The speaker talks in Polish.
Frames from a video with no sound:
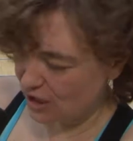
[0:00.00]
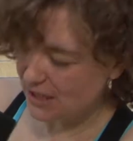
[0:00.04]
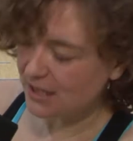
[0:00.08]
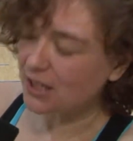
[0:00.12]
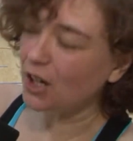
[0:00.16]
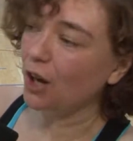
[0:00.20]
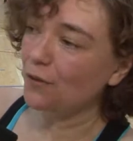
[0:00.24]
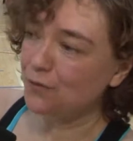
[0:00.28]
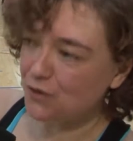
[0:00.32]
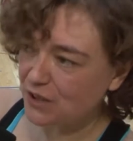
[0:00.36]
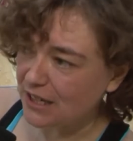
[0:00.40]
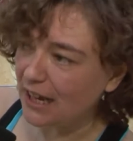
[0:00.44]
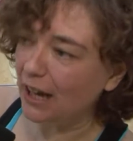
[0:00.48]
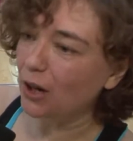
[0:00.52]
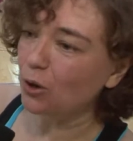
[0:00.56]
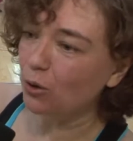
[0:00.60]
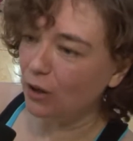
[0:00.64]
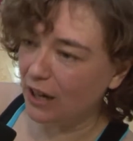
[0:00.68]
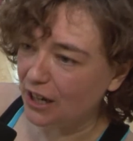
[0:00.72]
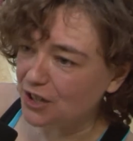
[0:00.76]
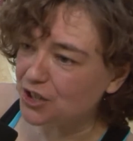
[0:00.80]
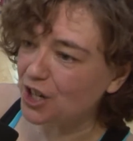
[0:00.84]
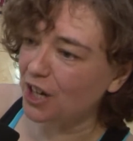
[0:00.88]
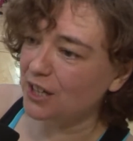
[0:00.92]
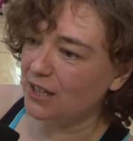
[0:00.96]
wszystko w celu
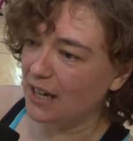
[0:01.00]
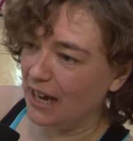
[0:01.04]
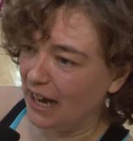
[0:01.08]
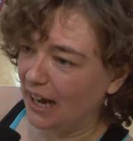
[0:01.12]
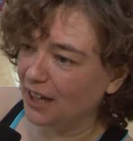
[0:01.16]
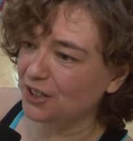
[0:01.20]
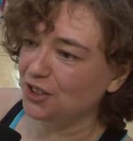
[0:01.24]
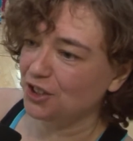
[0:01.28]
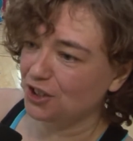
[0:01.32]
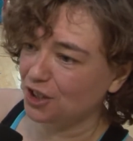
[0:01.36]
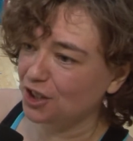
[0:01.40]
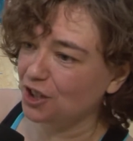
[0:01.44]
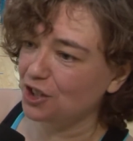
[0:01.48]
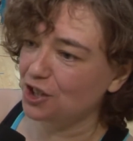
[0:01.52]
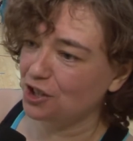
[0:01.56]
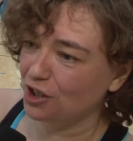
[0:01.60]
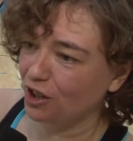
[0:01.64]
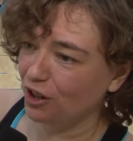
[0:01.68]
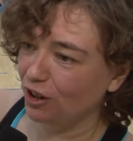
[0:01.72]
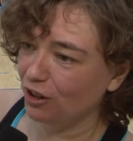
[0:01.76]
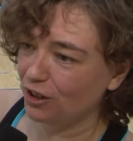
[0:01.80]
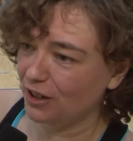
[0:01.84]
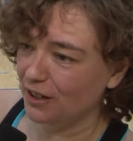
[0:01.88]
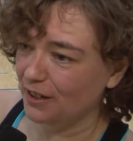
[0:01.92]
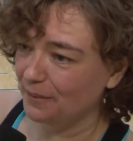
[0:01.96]
leczenia Anitki
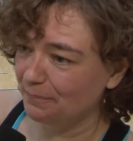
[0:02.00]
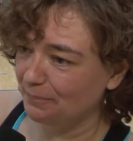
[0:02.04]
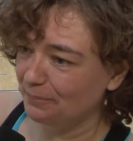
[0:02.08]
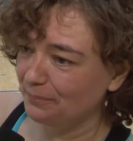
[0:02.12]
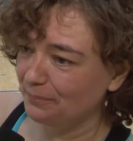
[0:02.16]
Sikory.